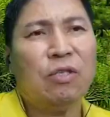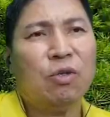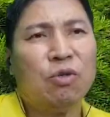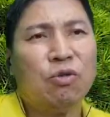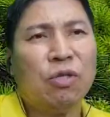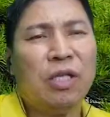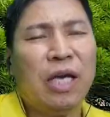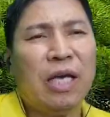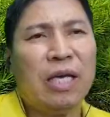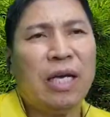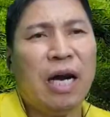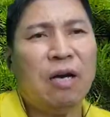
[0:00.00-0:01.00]

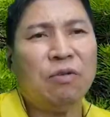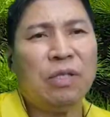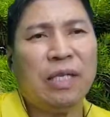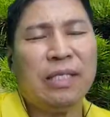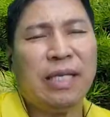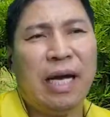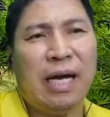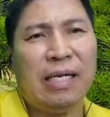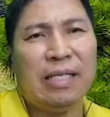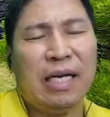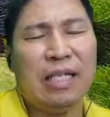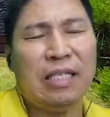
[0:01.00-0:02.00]
주택이 가운데
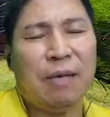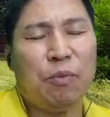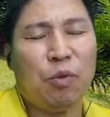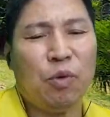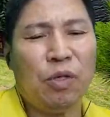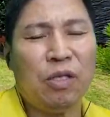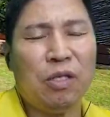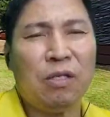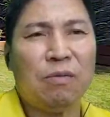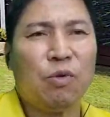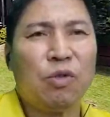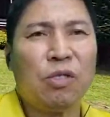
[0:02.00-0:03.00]
잘 자리 잡고
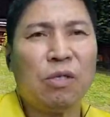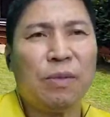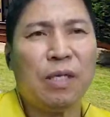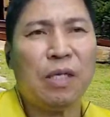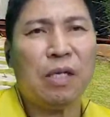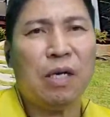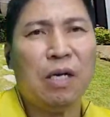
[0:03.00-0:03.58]
있는 모습을